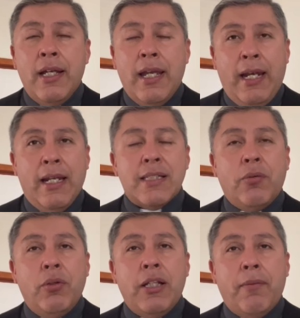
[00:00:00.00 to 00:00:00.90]
en la
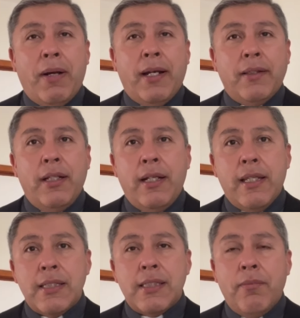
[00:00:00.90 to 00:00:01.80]
segunda parte le
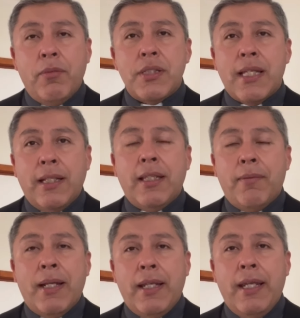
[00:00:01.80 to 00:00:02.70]
decimos, Santa
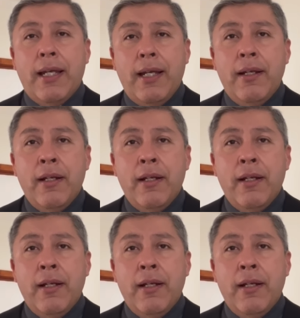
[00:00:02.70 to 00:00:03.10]
María,